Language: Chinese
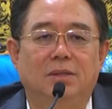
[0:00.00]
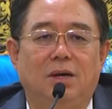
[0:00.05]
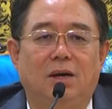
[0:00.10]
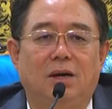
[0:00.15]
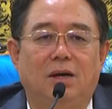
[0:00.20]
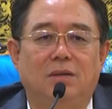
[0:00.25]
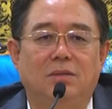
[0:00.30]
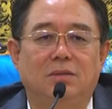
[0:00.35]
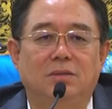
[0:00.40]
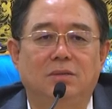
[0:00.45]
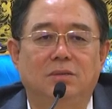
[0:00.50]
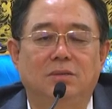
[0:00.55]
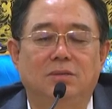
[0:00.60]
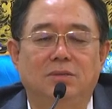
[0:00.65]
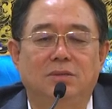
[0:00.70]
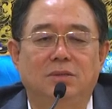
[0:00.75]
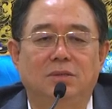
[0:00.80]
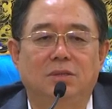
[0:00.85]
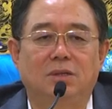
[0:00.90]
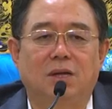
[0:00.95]
啊，
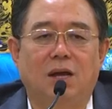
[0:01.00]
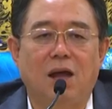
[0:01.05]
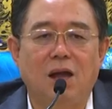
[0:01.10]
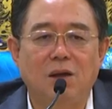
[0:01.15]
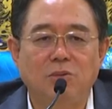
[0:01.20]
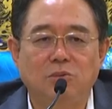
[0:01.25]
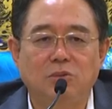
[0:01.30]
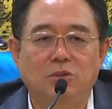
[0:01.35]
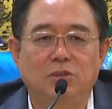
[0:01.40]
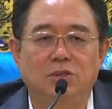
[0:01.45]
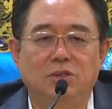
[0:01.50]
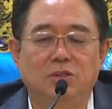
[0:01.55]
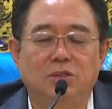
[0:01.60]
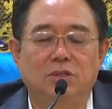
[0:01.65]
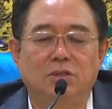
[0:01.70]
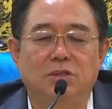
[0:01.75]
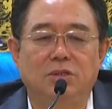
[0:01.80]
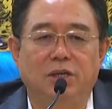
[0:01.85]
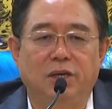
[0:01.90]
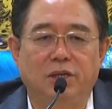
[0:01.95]
是不是暗物
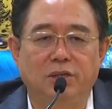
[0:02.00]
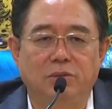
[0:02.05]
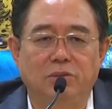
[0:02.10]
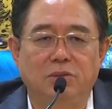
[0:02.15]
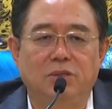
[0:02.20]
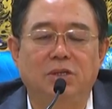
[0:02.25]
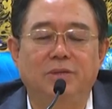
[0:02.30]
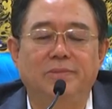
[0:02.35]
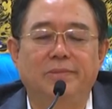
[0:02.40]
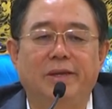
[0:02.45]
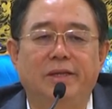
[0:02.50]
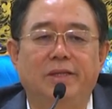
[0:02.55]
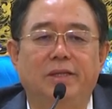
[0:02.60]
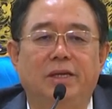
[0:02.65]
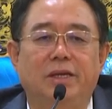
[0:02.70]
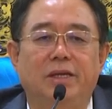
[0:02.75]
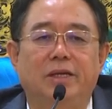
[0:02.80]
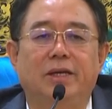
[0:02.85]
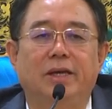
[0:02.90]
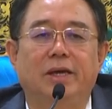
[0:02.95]
质也有生命
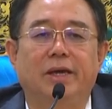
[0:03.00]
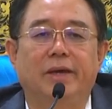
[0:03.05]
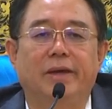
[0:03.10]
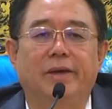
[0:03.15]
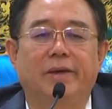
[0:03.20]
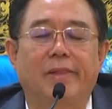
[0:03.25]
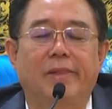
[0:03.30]
体？